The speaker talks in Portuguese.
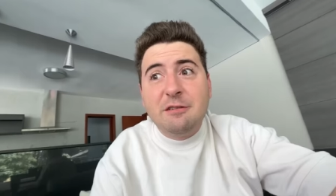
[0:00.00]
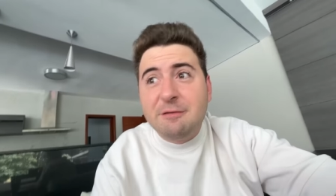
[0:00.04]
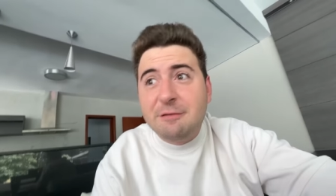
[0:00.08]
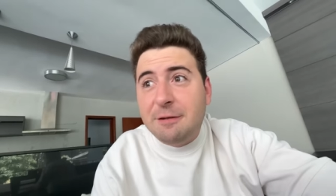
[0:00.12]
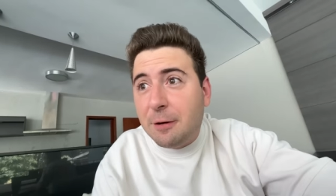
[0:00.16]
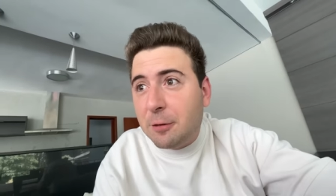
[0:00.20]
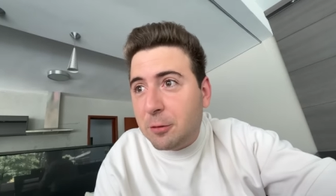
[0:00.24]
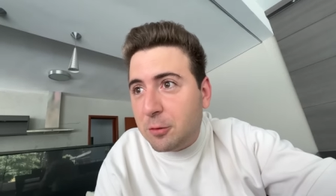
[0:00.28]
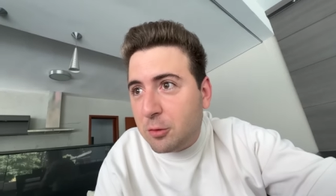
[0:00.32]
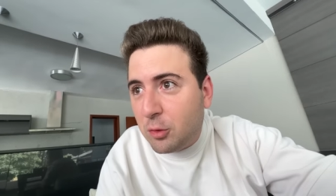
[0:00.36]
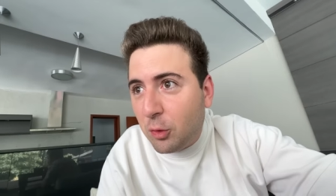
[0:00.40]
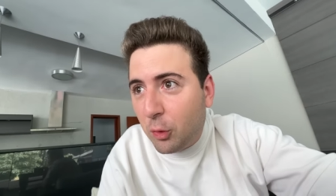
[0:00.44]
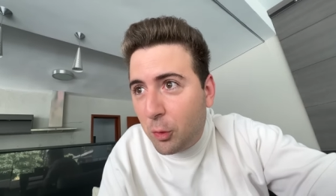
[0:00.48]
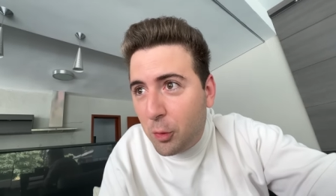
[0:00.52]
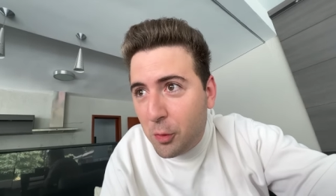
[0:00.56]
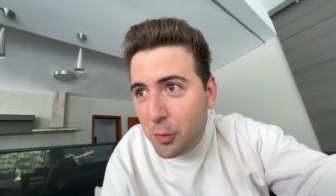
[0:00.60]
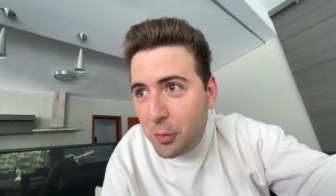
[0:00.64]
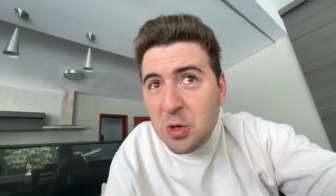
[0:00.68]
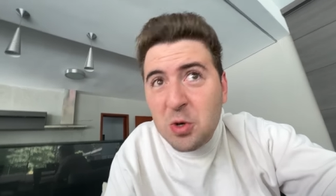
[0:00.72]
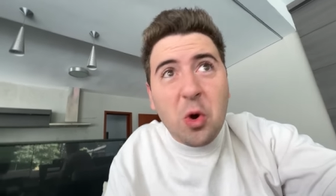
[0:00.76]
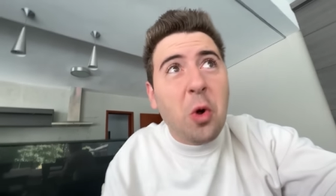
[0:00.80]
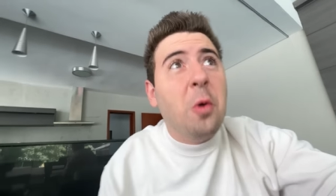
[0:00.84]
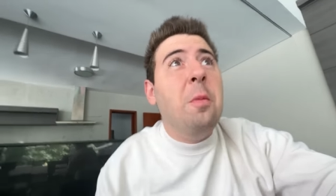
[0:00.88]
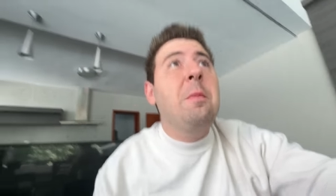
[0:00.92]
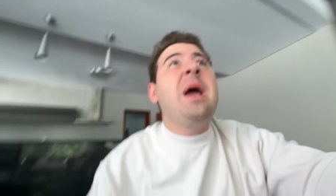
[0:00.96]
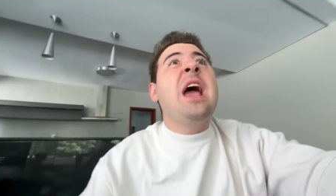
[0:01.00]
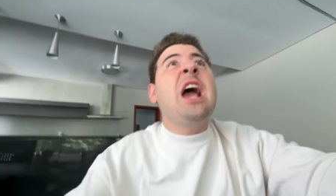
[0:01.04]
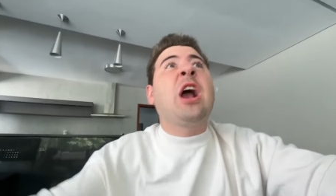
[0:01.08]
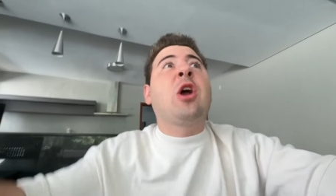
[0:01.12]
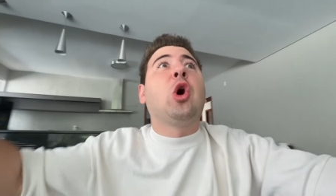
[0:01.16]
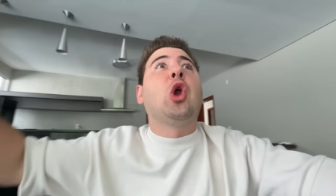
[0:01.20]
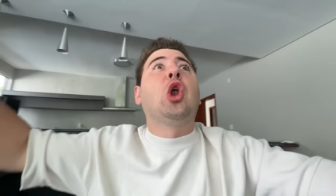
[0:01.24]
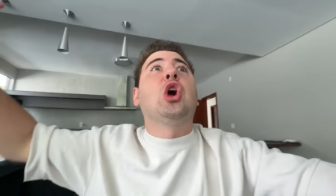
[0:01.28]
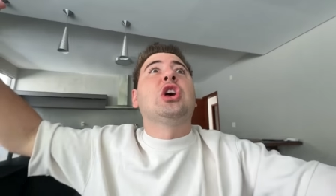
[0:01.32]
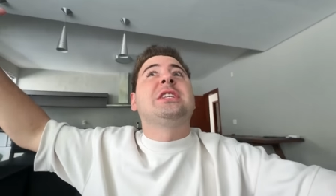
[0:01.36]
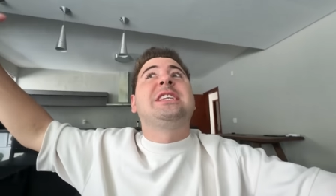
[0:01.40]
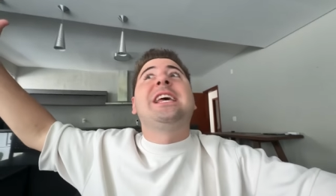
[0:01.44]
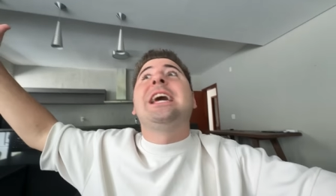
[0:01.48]
Faltou comer
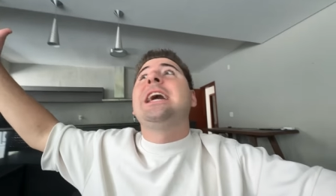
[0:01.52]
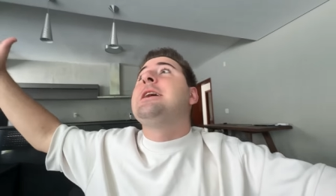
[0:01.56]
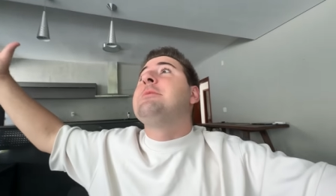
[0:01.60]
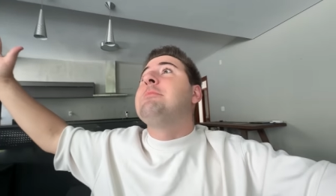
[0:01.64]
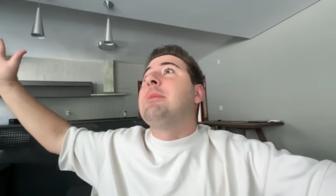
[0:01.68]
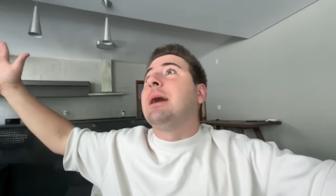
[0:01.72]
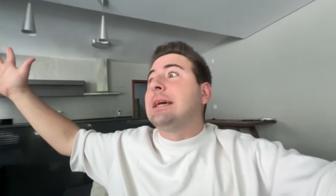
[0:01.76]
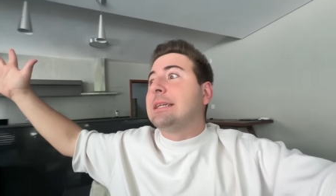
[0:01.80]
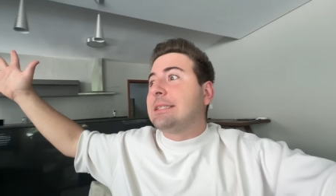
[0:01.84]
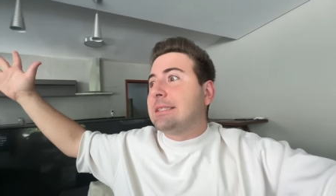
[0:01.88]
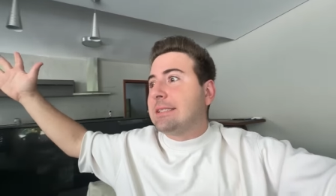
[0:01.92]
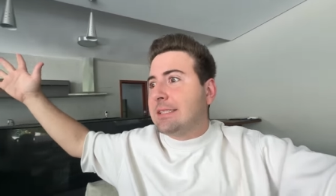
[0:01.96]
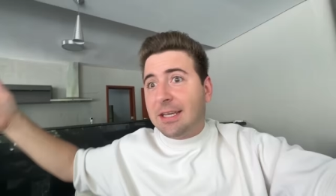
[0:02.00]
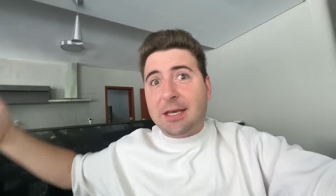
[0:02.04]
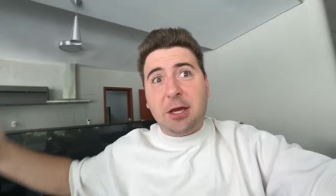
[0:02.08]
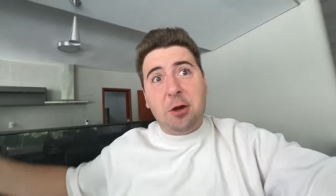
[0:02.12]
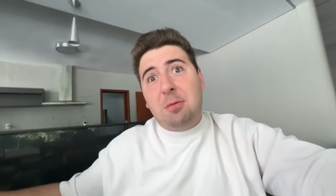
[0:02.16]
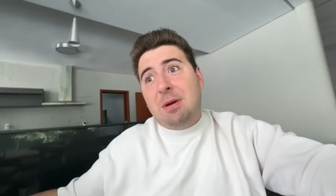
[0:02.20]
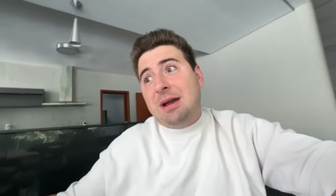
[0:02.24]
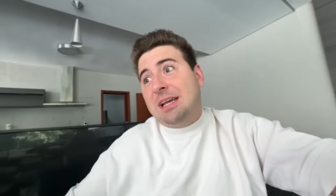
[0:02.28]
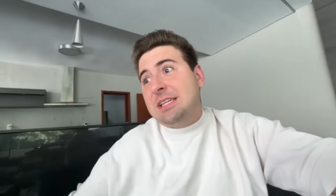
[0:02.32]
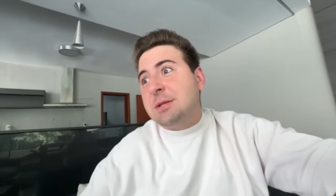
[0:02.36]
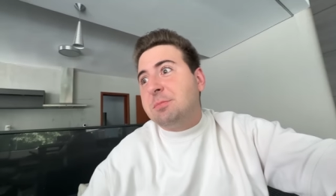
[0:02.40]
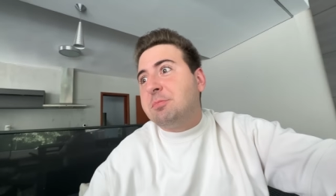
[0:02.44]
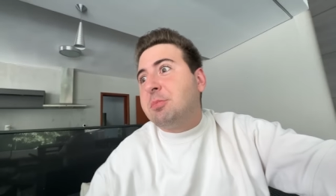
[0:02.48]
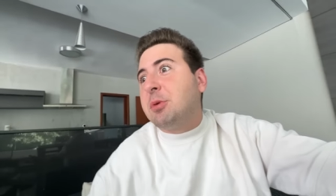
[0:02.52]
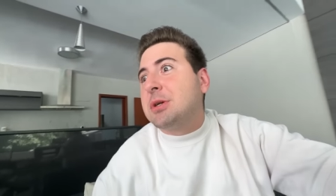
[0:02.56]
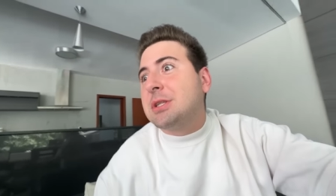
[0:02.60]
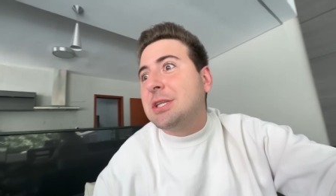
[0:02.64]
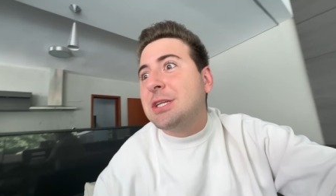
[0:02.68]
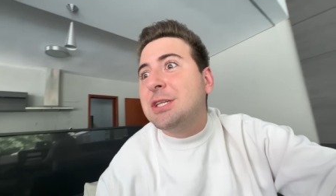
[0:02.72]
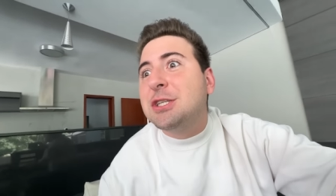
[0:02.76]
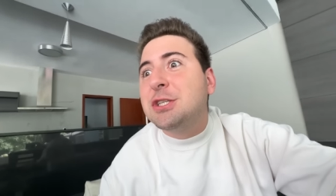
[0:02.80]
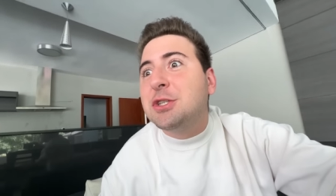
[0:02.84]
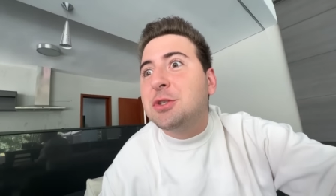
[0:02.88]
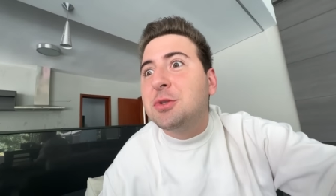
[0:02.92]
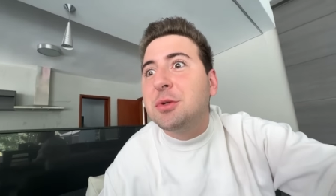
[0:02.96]
guloseimas, que é o mais importante de